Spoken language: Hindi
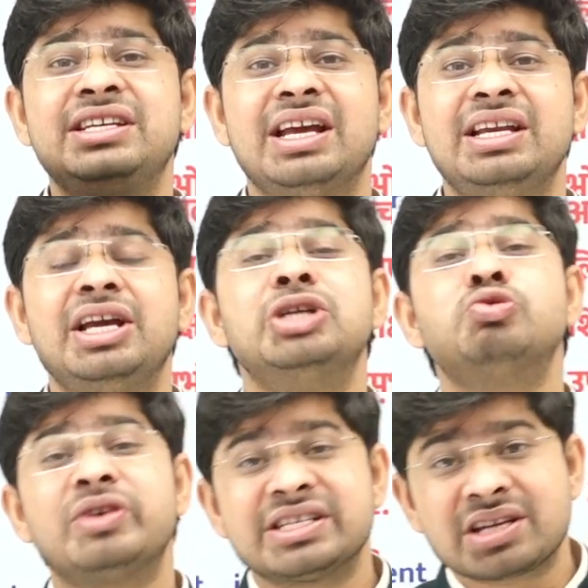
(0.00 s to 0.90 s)
के लिए
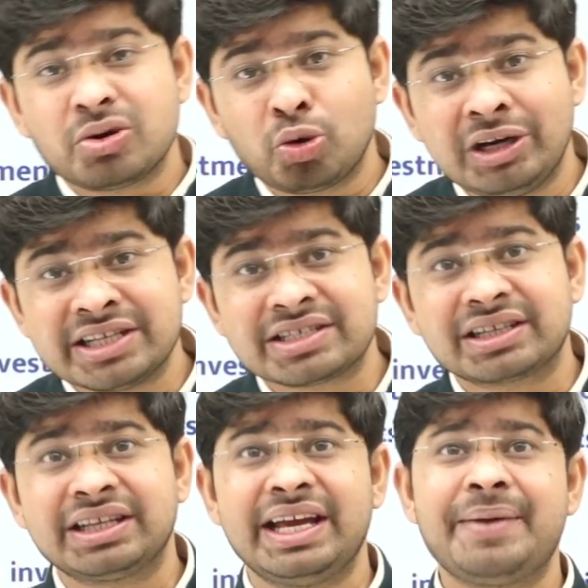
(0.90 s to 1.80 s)
एजुकेशन लोन ले
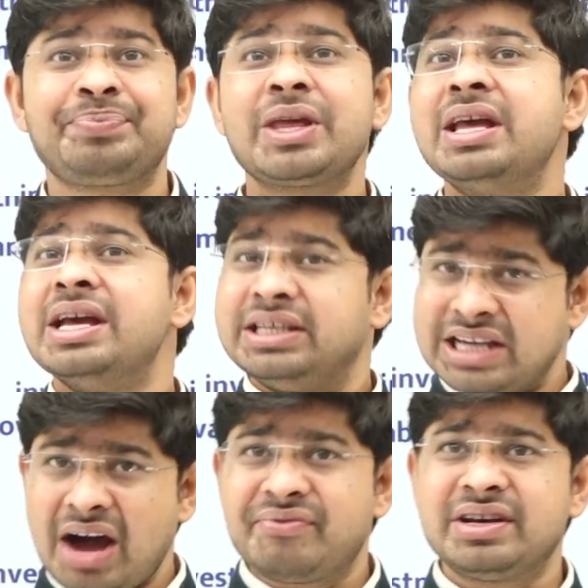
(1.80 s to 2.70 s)
सकते हैं
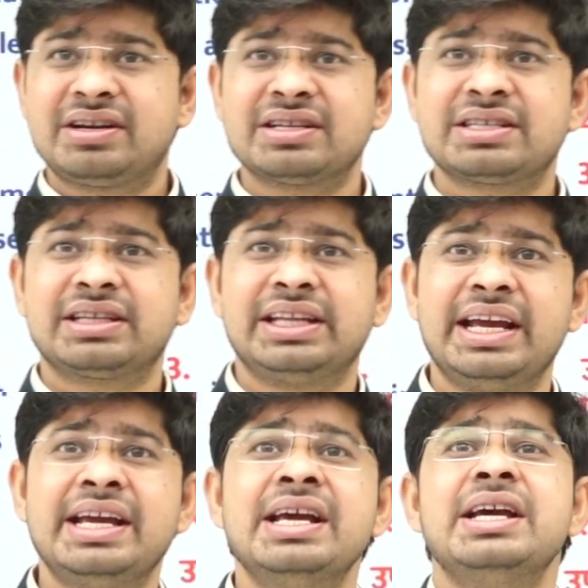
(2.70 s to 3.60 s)
या फिर कह सकते
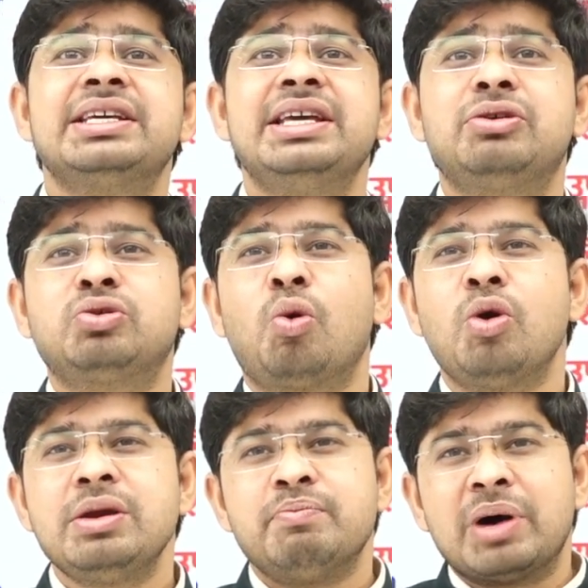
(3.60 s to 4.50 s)
हैं कि
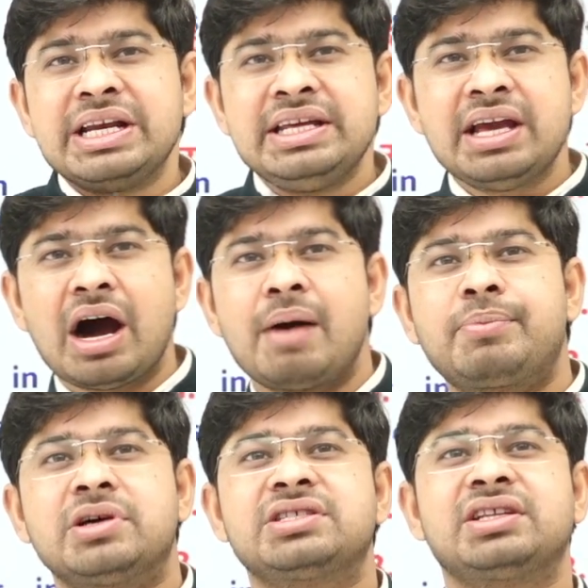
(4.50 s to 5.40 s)
कोई मनी आप
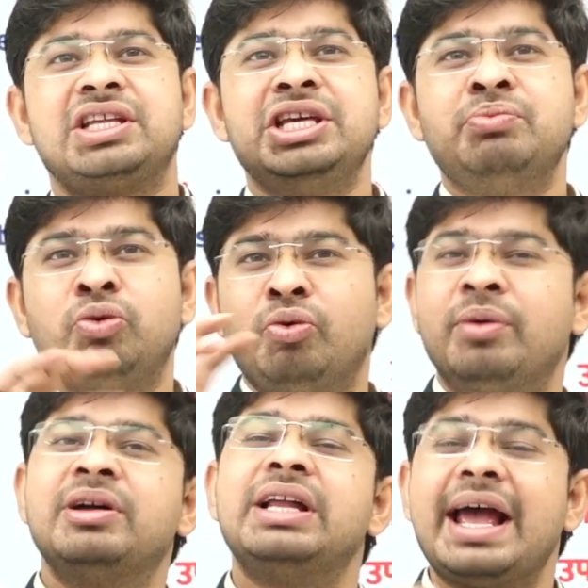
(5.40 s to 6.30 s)
कह सकते हैं
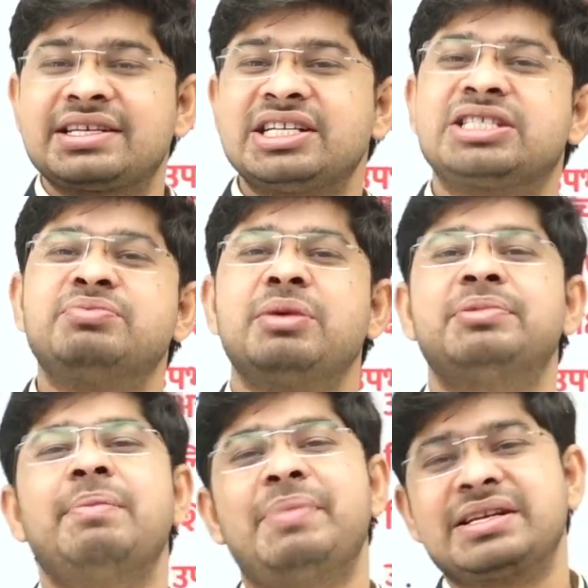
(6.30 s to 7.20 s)
इमूवेबल एसेट्स में
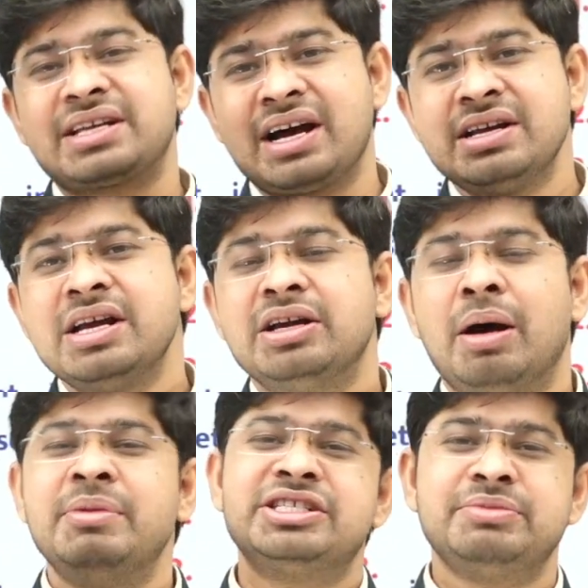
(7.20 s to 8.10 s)
अपना पैसा
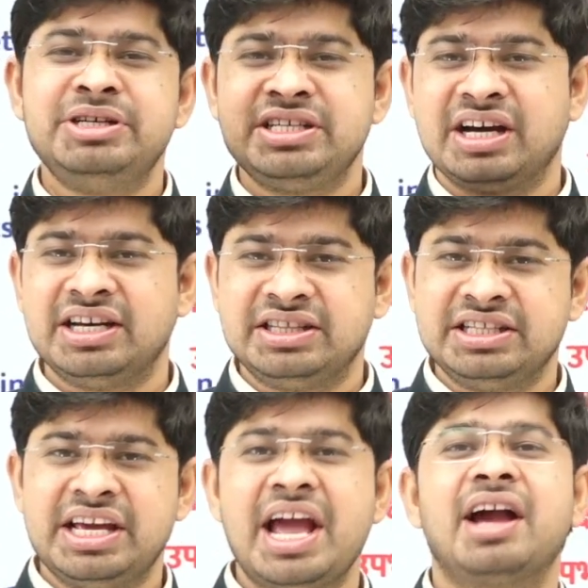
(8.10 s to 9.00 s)
हमें जमीन खरीदनी
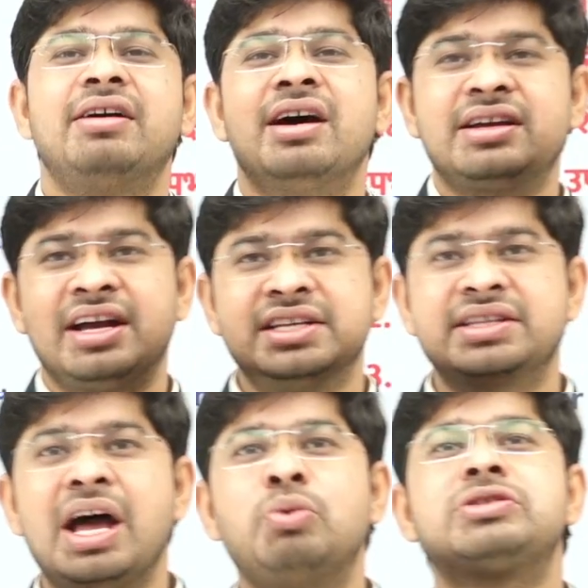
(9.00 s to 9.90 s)
है या घर खरीदना
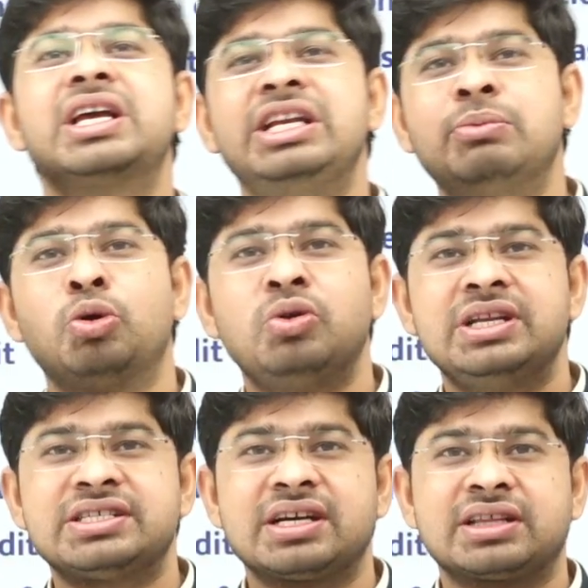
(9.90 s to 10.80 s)
है उसके लिए हम लोन ले
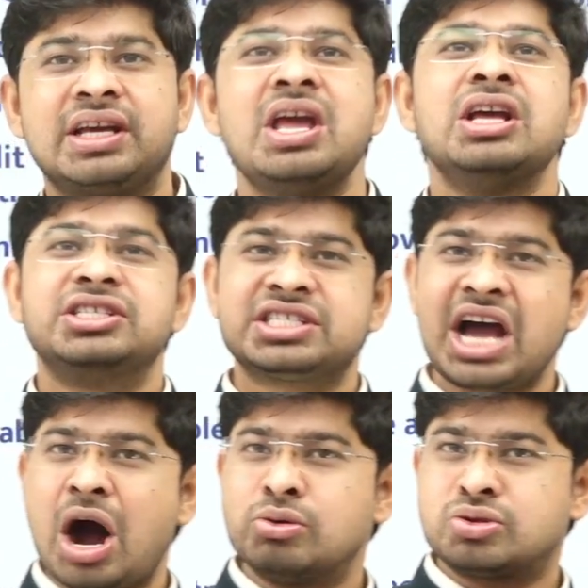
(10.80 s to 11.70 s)
सकते हैं जैसे
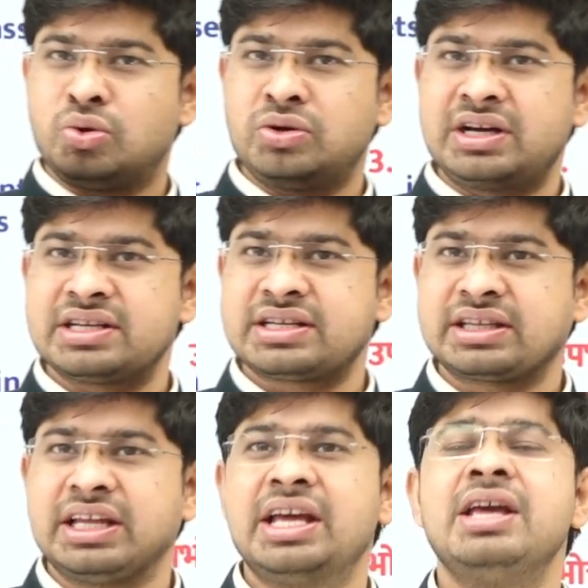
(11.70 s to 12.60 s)
हाउस लोन कह
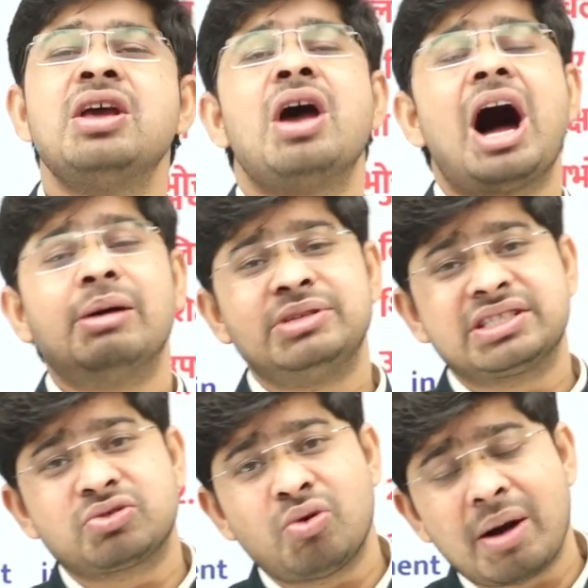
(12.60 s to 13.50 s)
सकते हैं आप
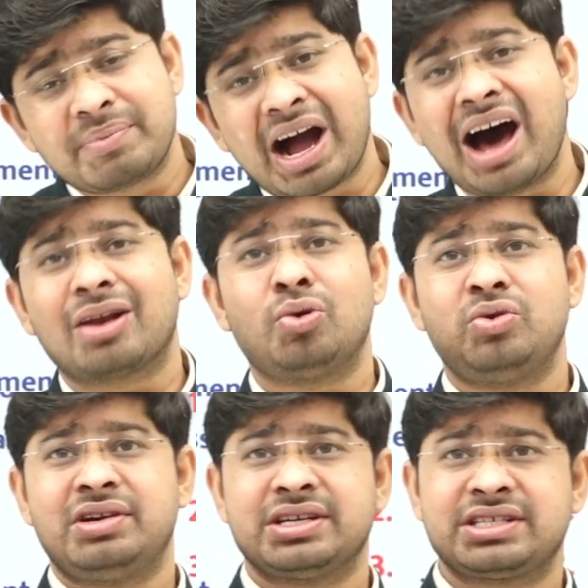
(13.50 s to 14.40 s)
जिसको आप कार लोन
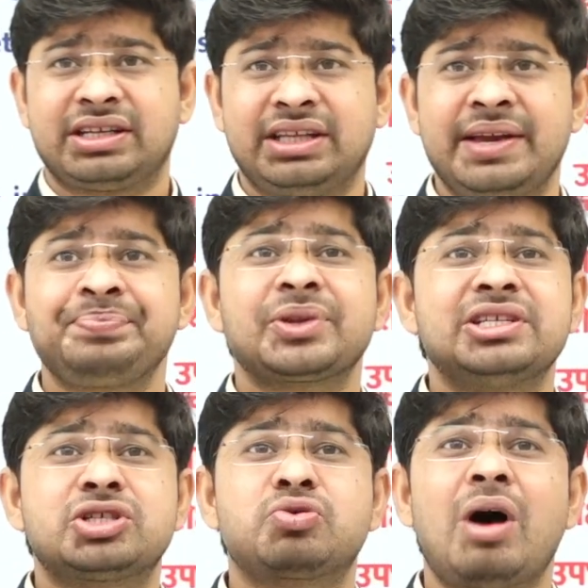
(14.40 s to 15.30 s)
कह सकते हैं
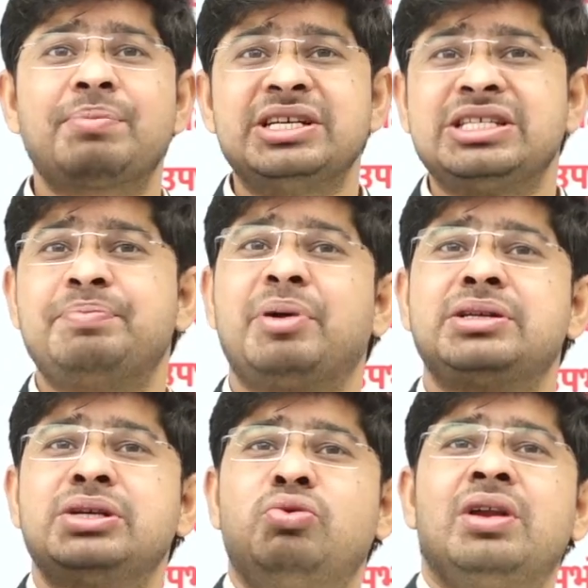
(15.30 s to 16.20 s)
जिसको आप किसी
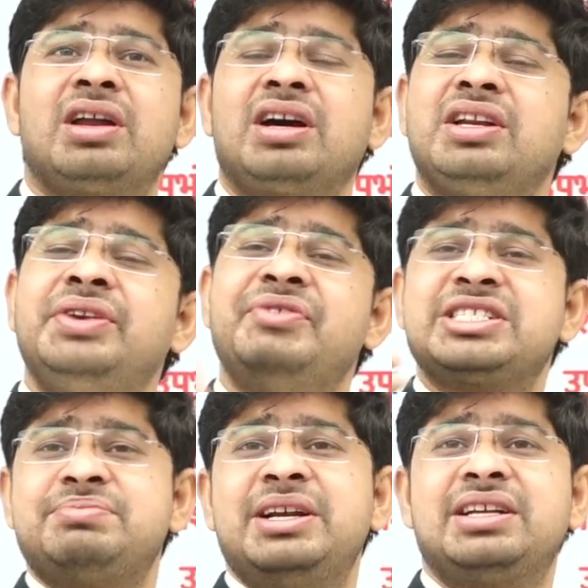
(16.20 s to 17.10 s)
पर्टिकुलर अगर
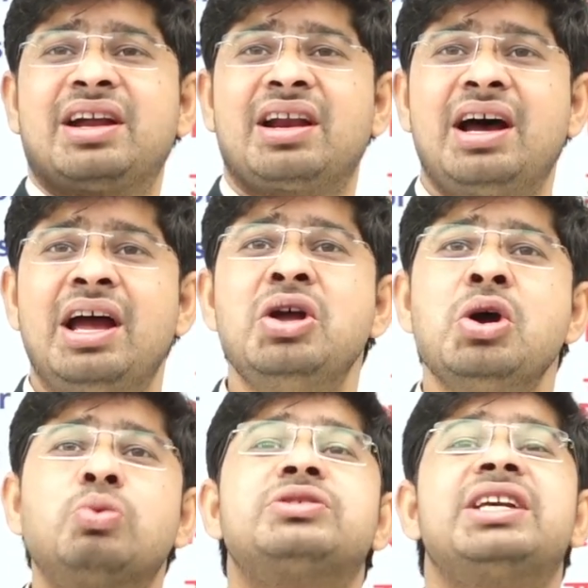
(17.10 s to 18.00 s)
इन्वेस्टमेंट करना है
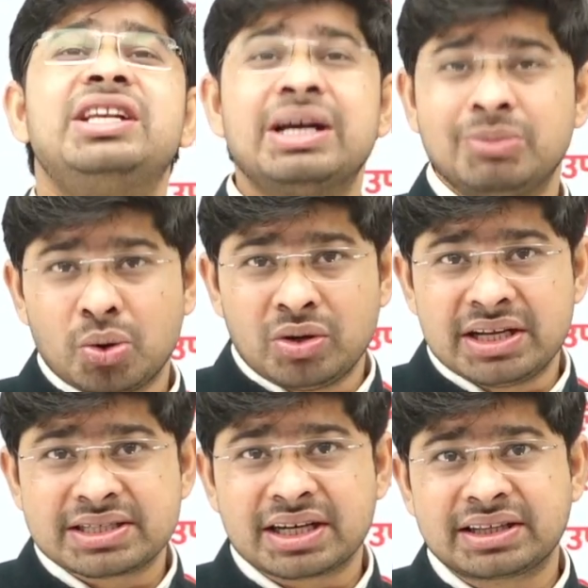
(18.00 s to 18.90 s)
उसके लिए हम लोन ले
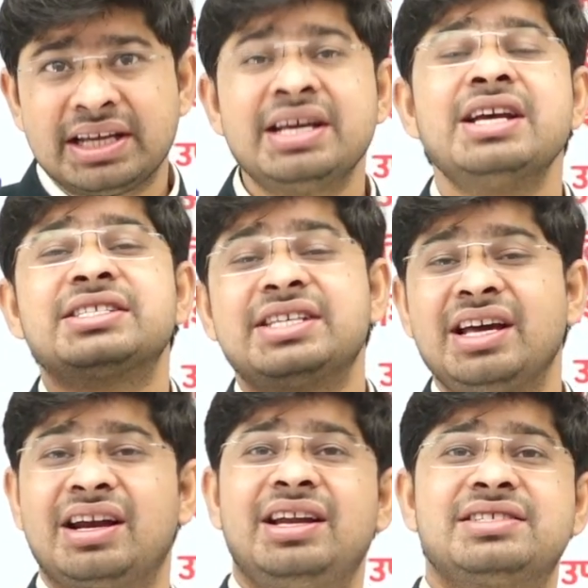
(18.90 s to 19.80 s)
सकते हैं
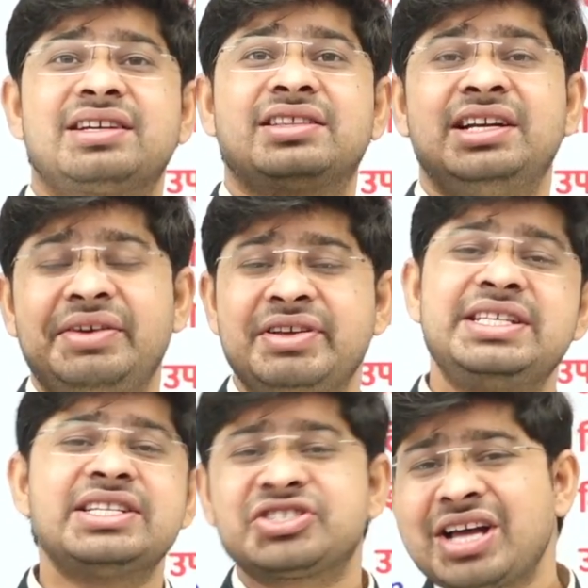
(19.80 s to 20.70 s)
शेयर ले सकते हैं डिवेंचर
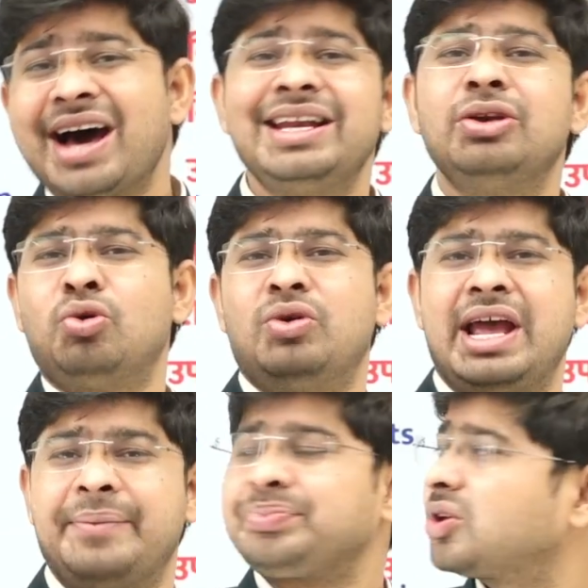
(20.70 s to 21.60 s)
ये सारे लोन
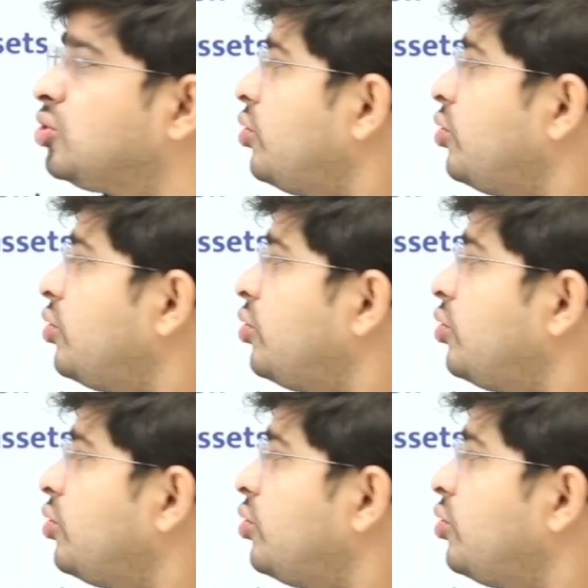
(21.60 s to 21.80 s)
है तो